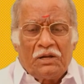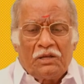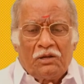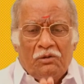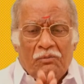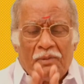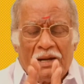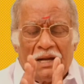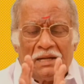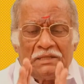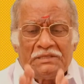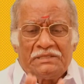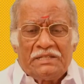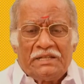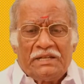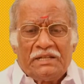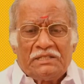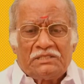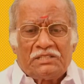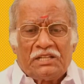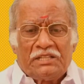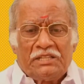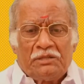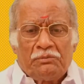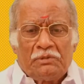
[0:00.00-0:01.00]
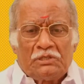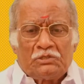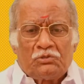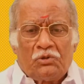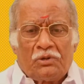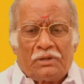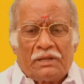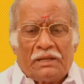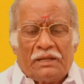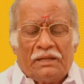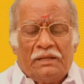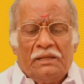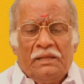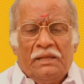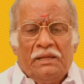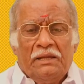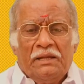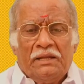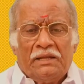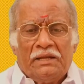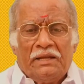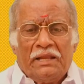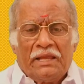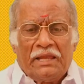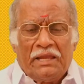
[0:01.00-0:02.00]
வணங்கும் ஆஞ்சநேயர் சத்தியமாக சொல்கிறேன்
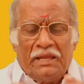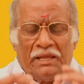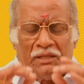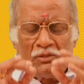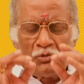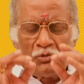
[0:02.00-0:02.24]
இன்றைக்கி